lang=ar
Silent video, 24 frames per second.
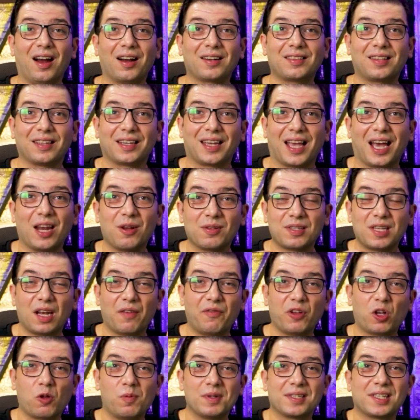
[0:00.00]
حاجتك اهلا وسهلا
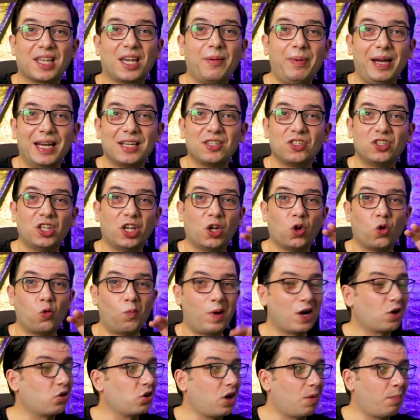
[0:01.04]
فيكم اصدقائي بحلقه جديده
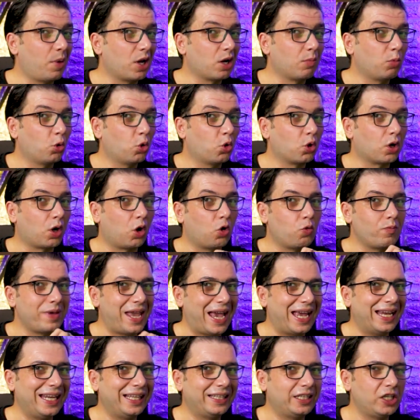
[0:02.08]
ومعكم عمار ابو قرى
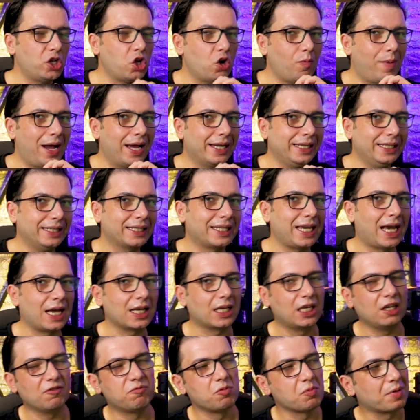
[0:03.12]
وبحلقه اليوم حنحكي
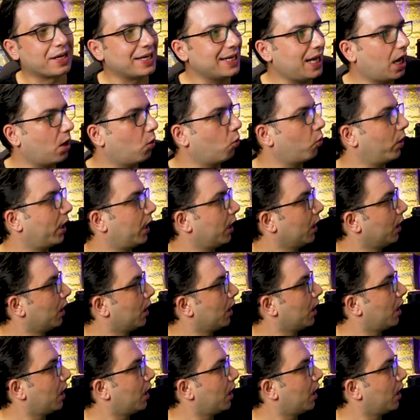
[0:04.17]
عن كيف ممكن نحول